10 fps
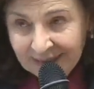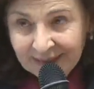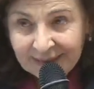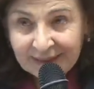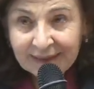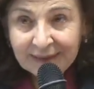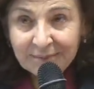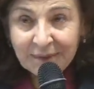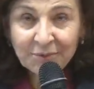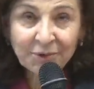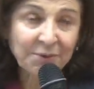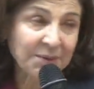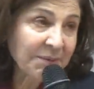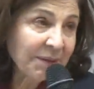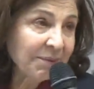Et même le
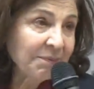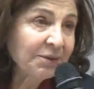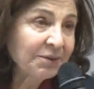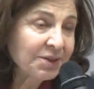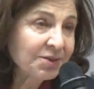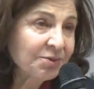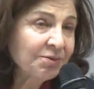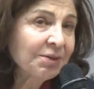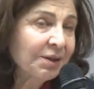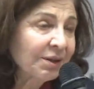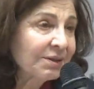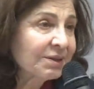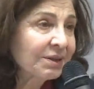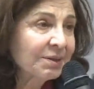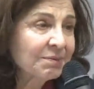QI même est mis en question. Euh,
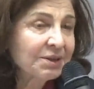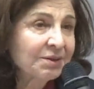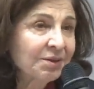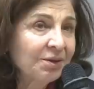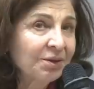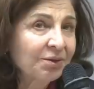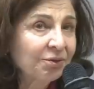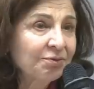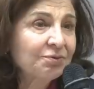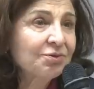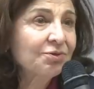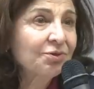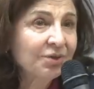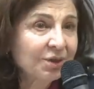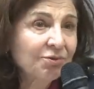certains psychologues refusent de
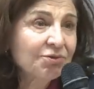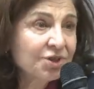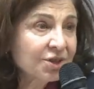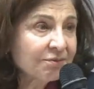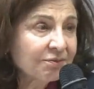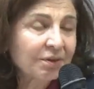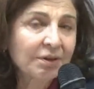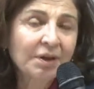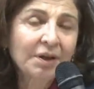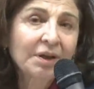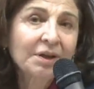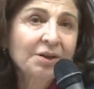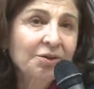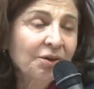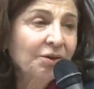donner le chiffre.
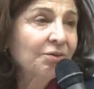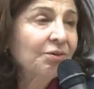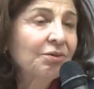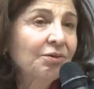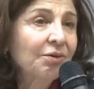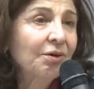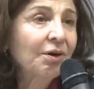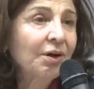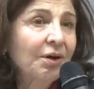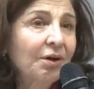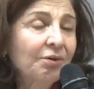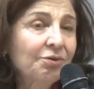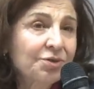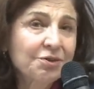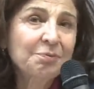Ils donnent euh,
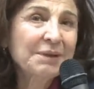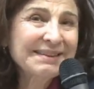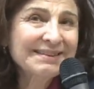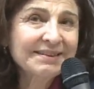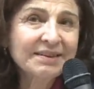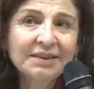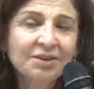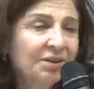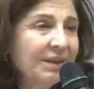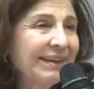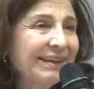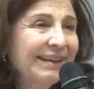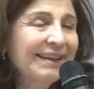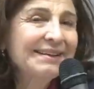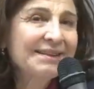le chiffre précis, ils donnent
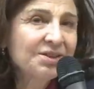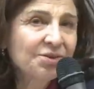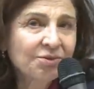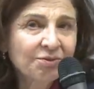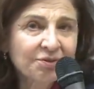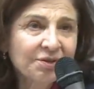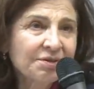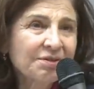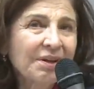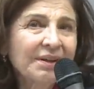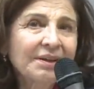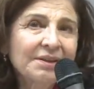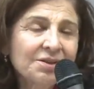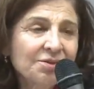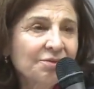un indice de confiance, un
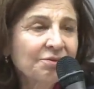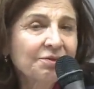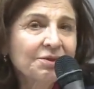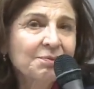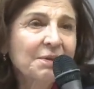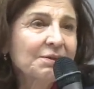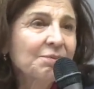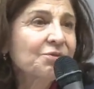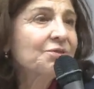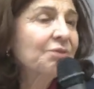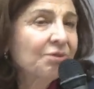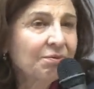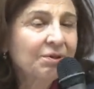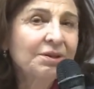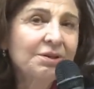indice de confiance, par exemple 100 de
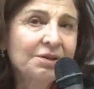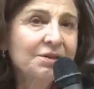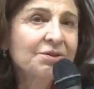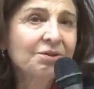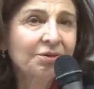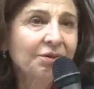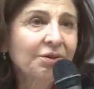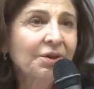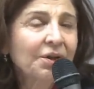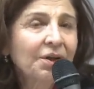QI, disent c'est entre